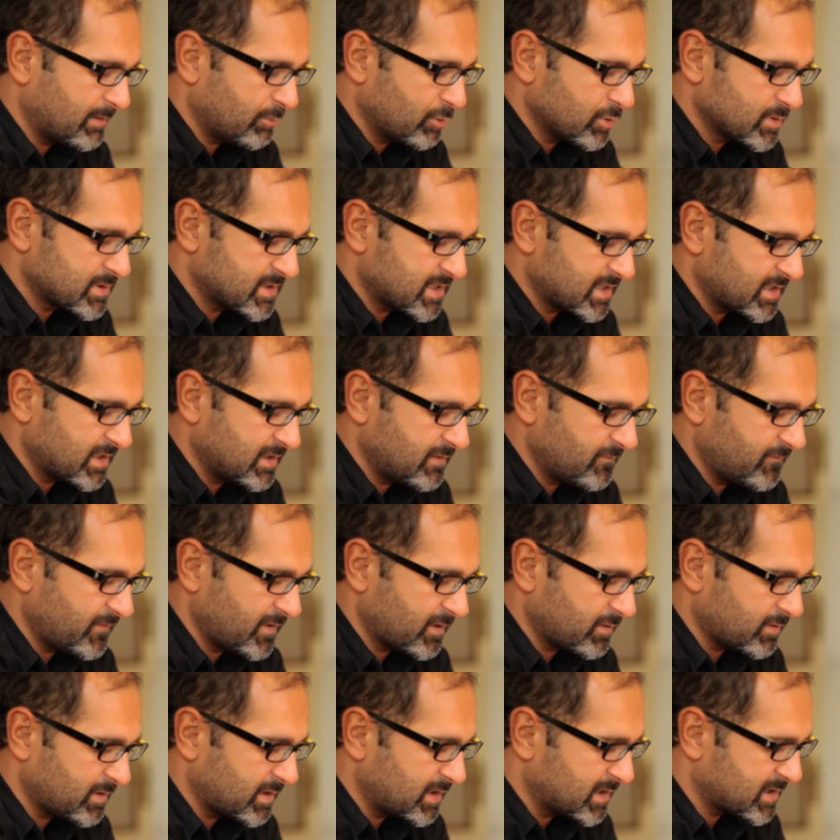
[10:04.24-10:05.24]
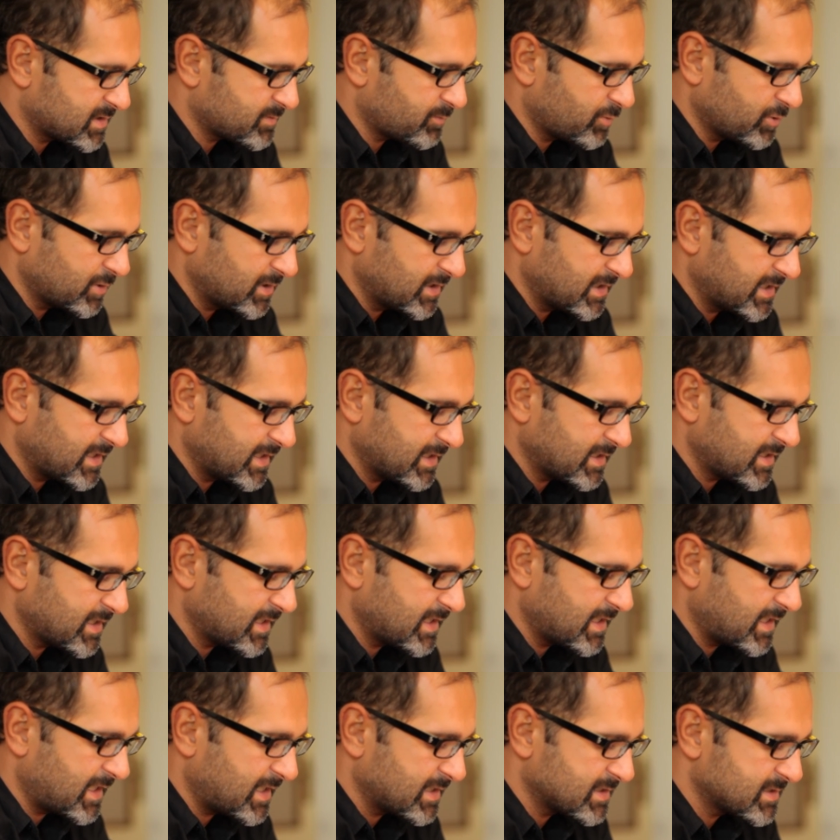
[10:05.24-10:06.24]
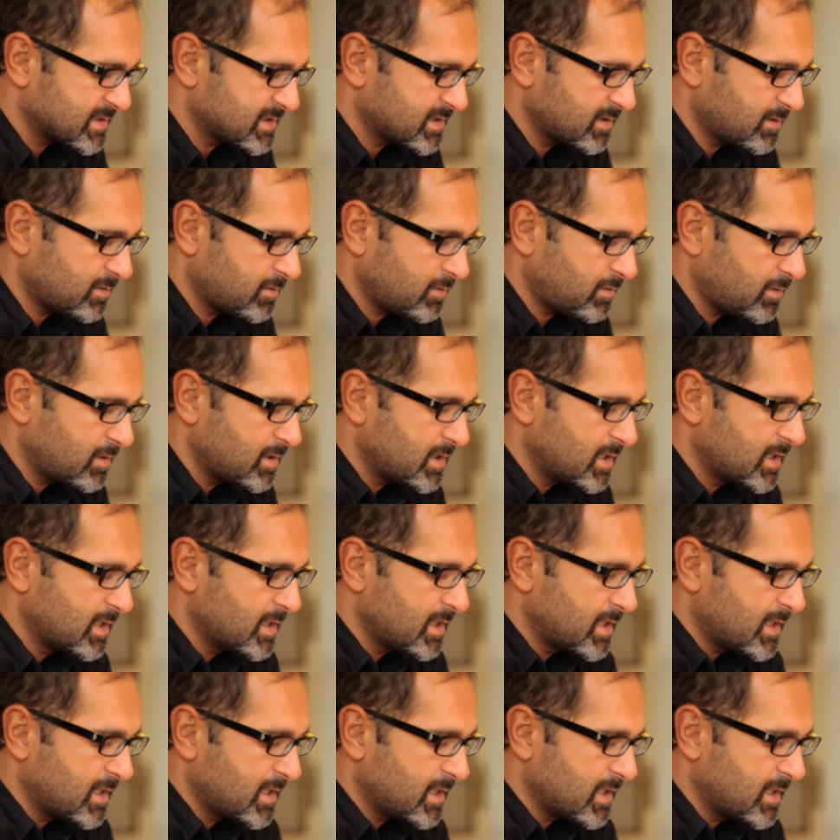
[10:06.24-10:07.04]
mostra del vino dell'Expo del Chianti Classico